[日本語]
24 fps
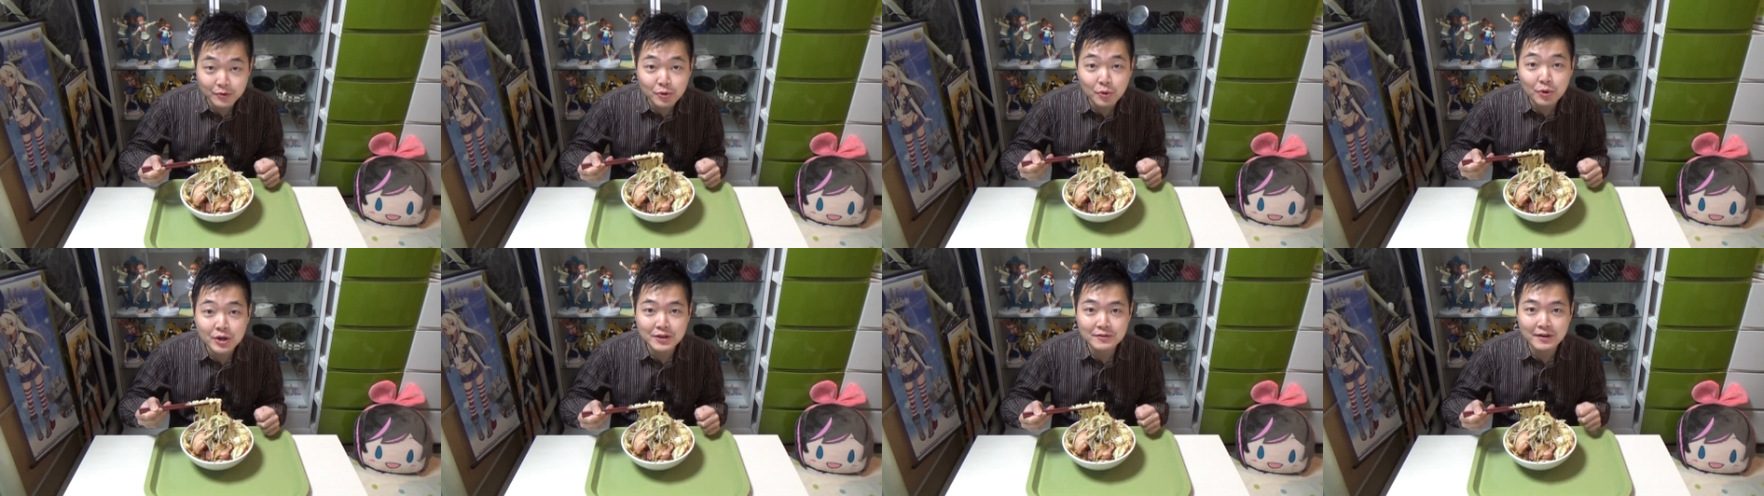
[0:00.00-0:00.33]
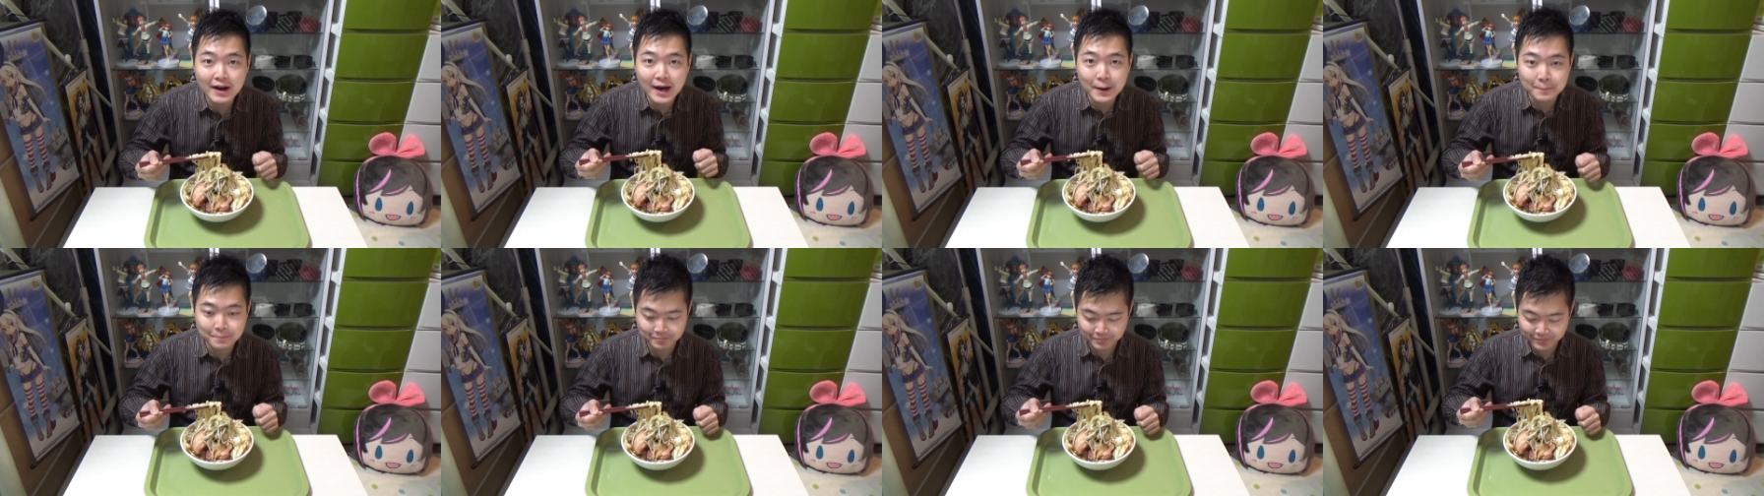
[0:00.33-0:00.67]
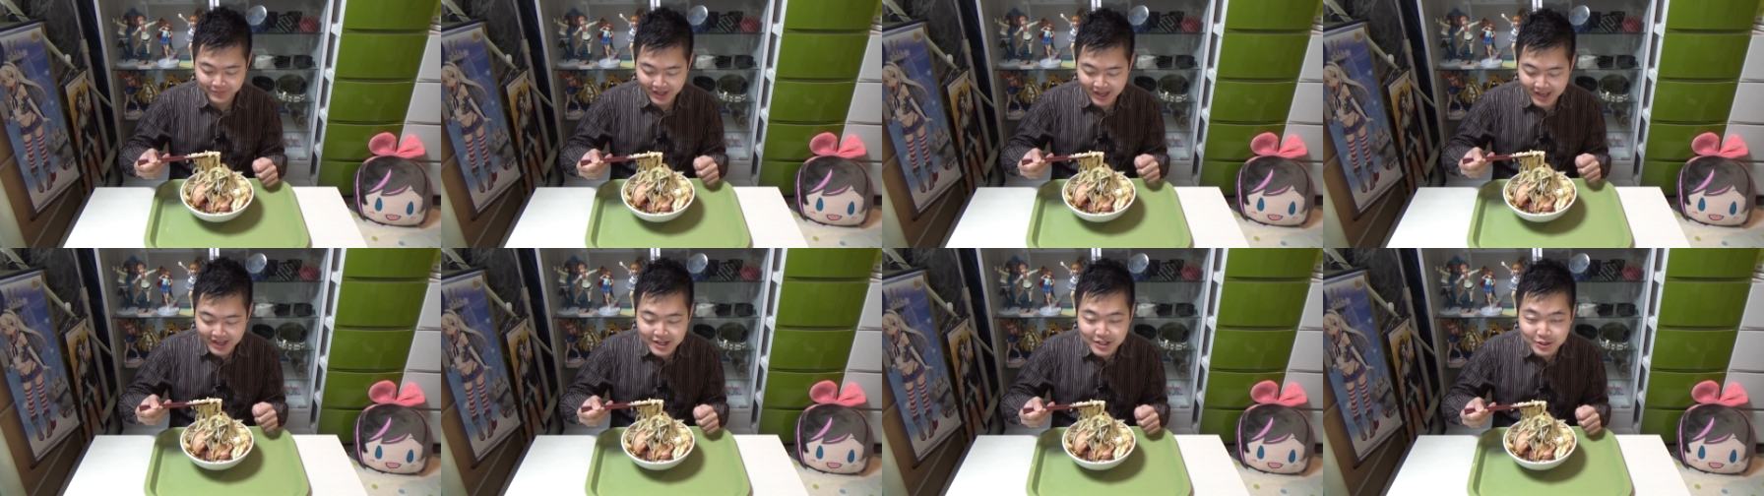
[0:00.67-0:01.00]
料理は
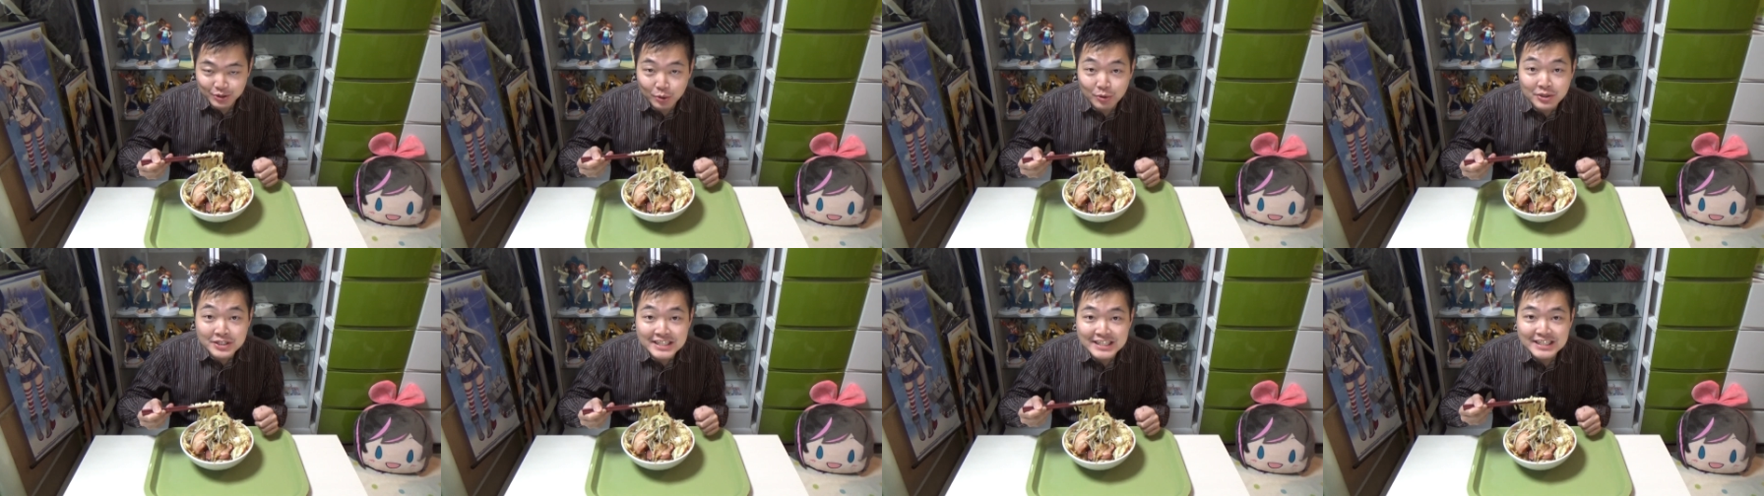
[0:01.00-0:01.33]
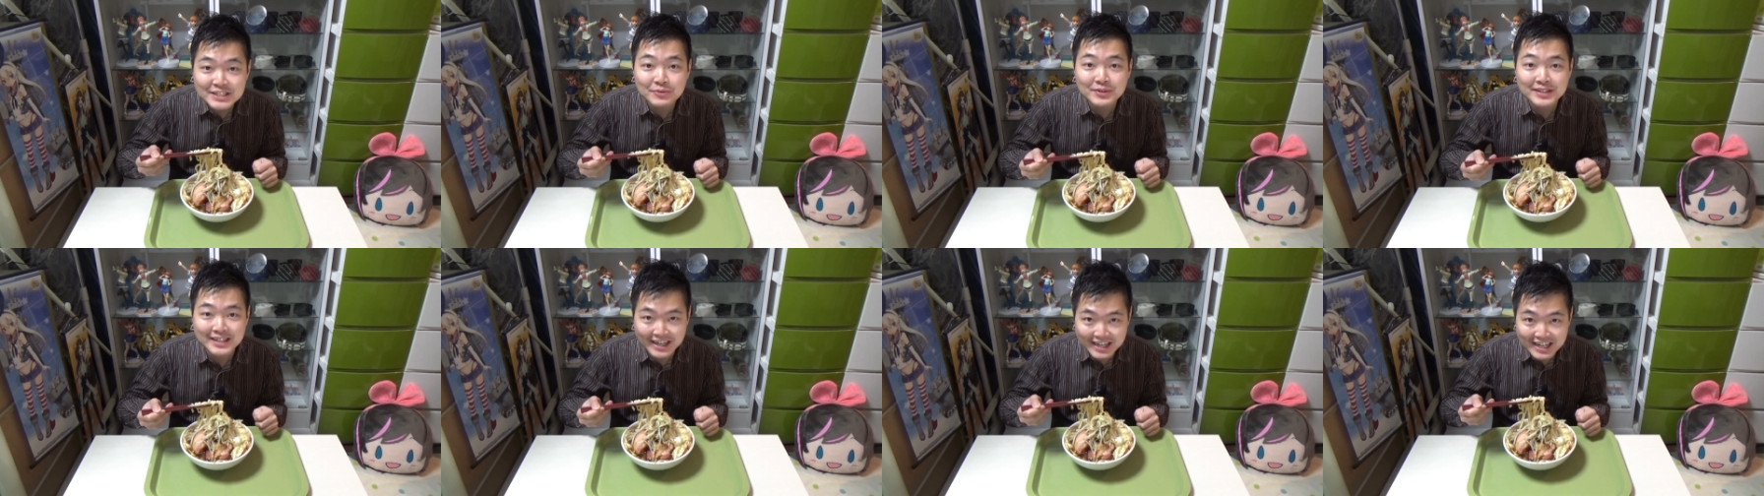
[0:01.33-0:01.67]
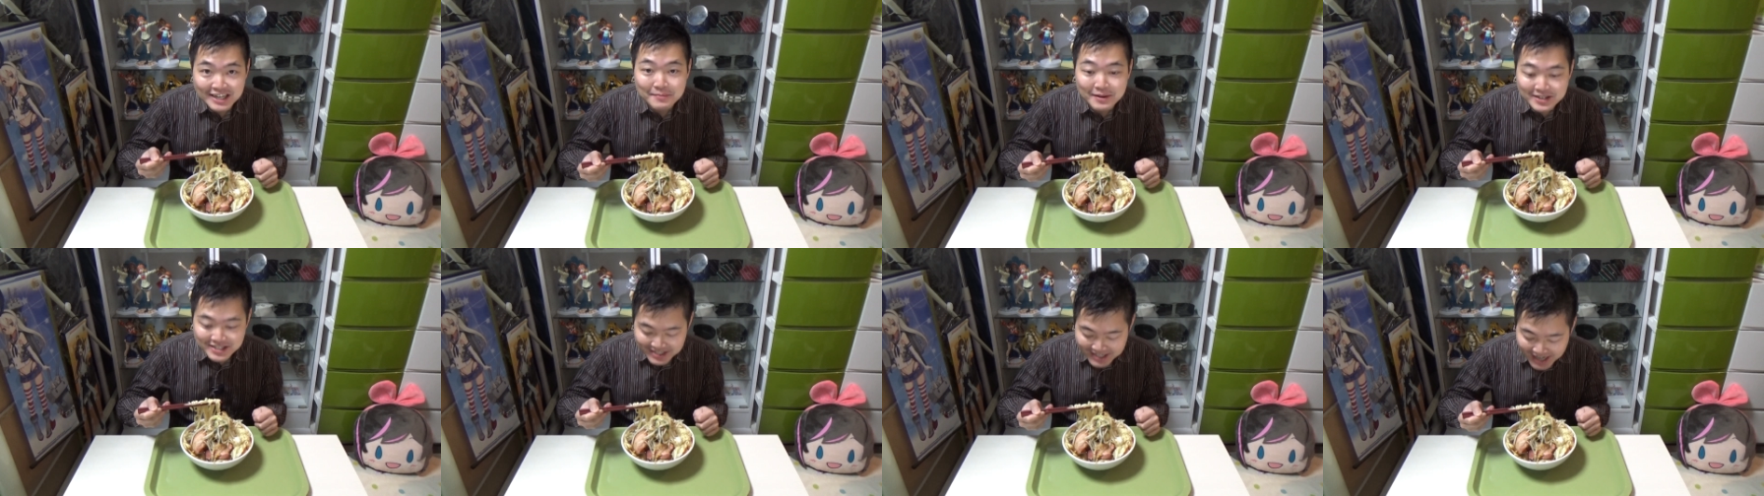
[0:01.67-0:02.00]
どんじろに限
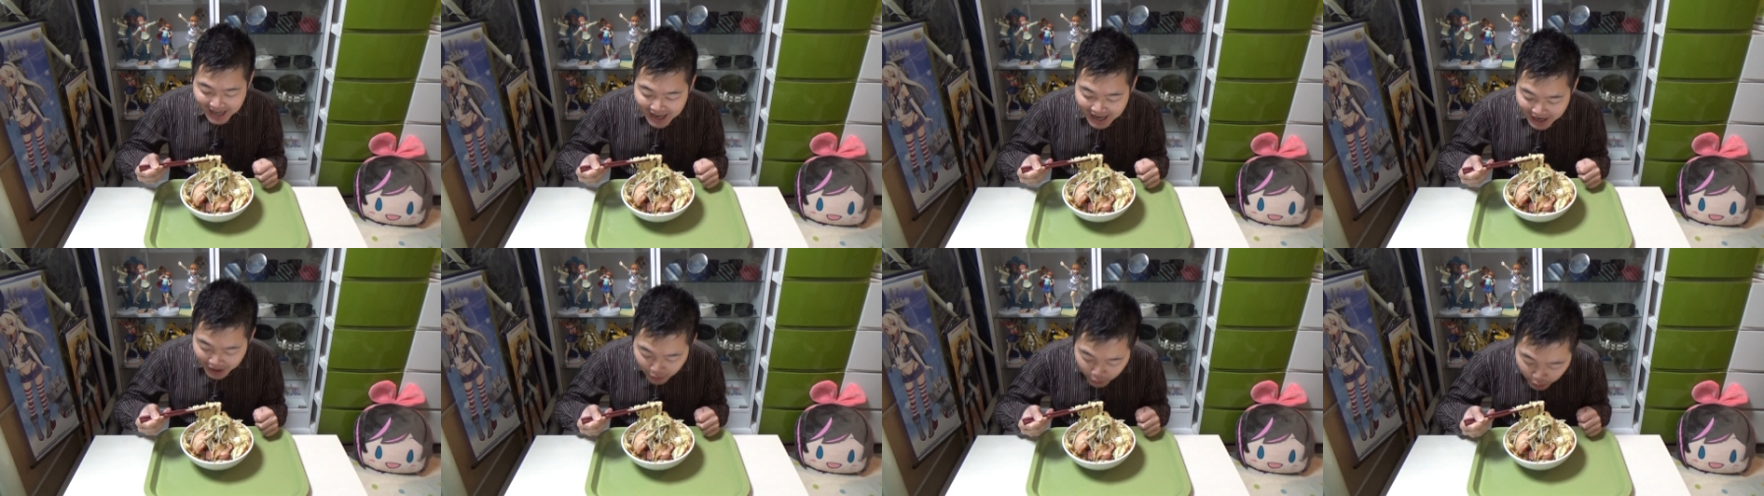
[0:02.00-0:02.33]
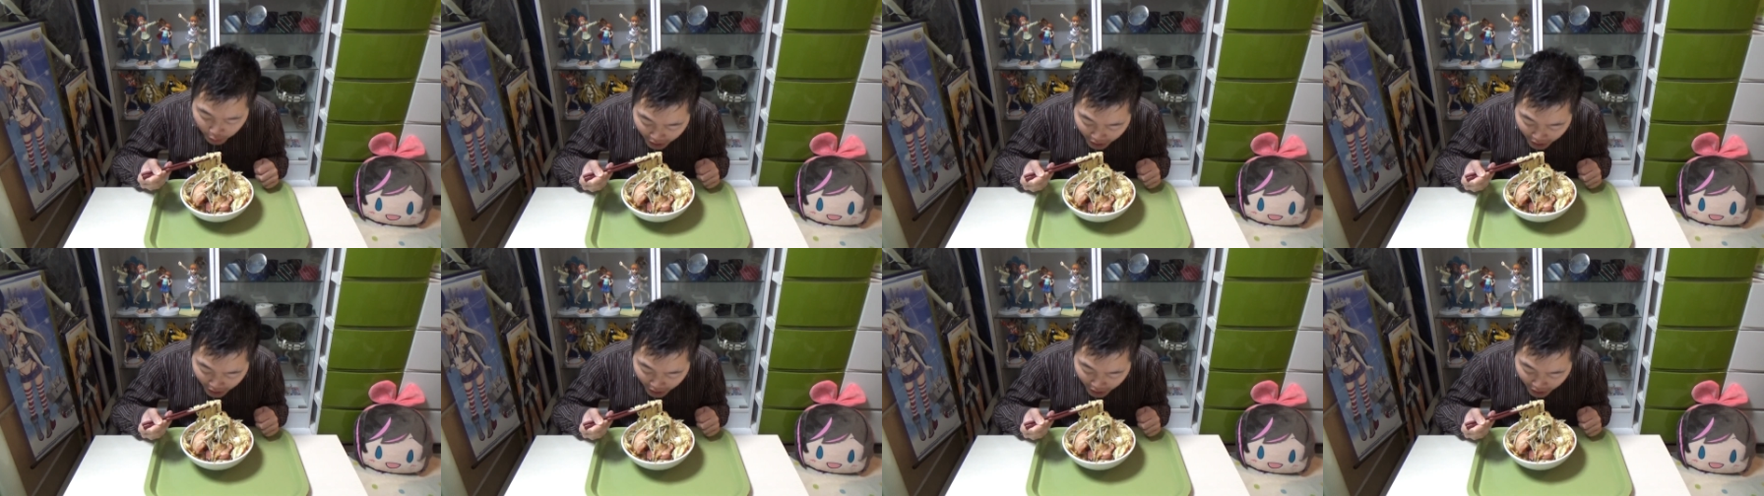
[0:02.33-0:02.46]
りますね